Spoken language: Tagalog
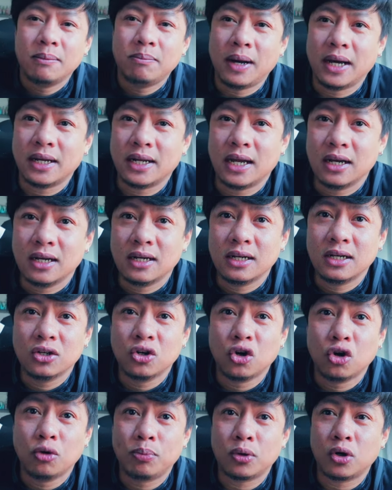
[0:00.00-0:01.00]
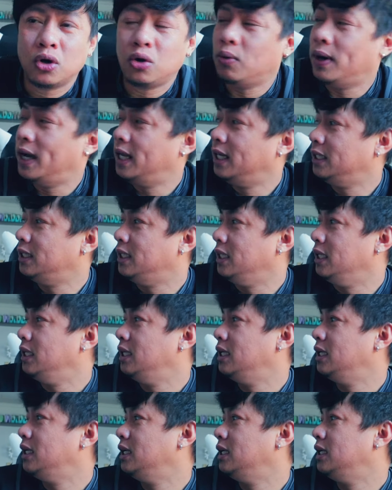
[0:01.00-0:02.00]
parang GoPro
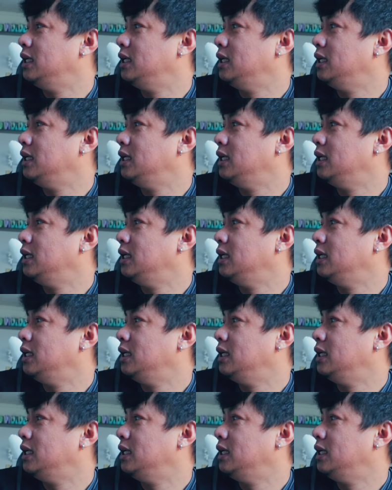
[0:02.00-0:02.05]
quality